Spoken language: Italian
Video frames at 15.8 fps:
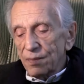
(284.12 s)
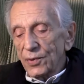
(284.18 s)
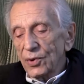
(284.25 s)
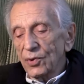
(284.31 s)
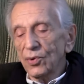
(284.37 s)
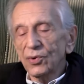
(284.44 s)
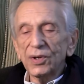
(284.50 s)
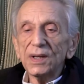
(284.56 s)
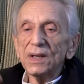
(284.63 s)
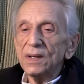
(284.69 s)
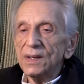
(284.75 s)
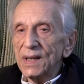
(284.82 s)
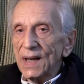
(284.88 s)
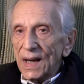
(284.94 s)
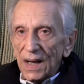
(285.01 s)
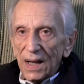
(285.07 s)
prodotti di
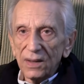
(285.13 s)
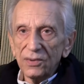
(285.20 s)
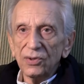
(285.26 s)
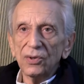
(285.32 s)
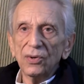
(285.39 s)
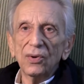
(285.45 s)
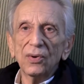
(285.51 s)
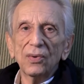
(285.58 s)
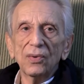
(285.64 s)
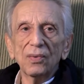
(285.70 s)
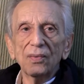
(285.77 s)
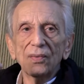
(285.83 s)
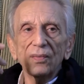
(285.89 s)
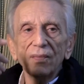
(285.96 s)
teatro,